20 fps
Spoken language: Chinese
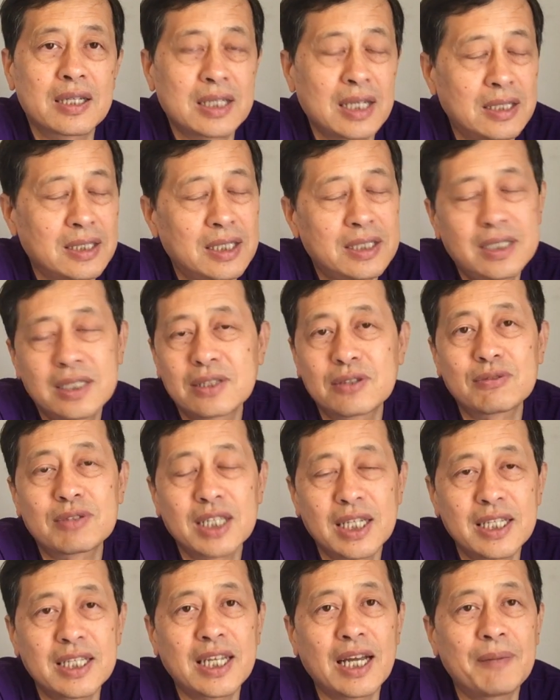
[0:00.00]
大家记住
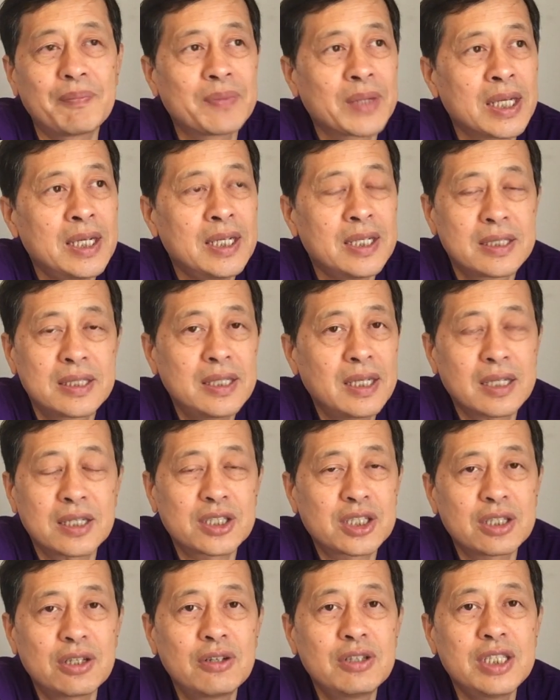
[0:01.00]
这一点，那个
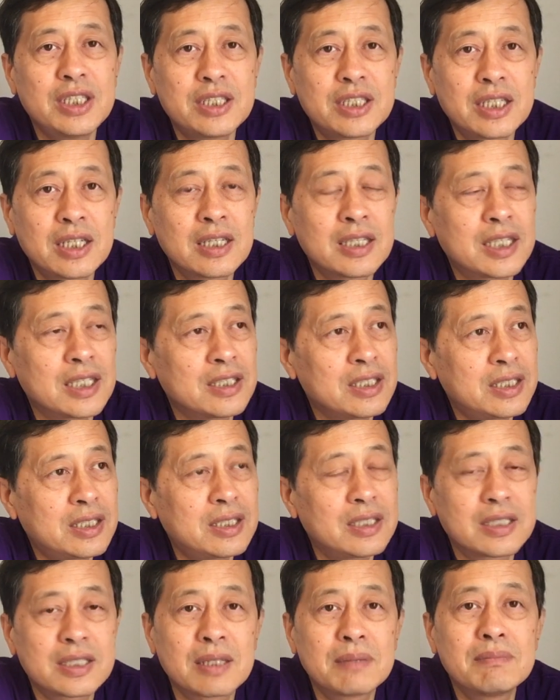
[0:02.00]
时候已经跟
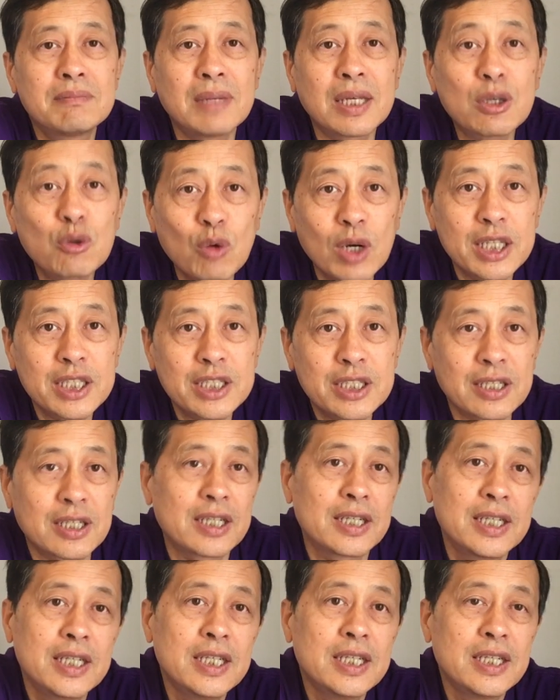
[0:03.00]
牺牲没关系
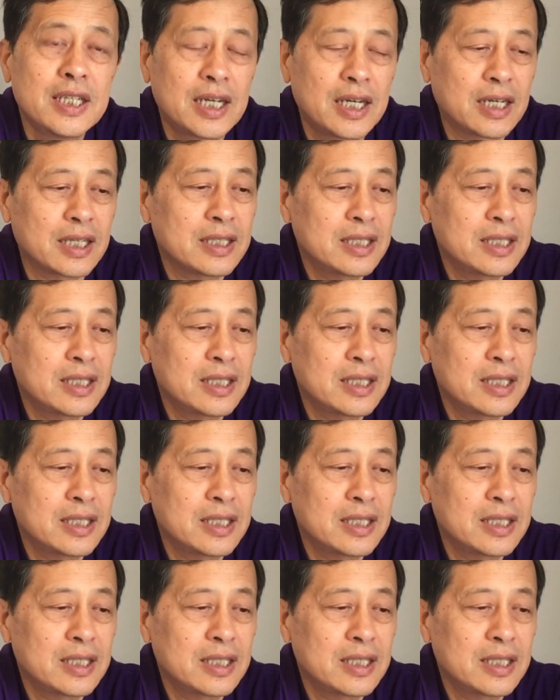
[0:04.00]
了啊！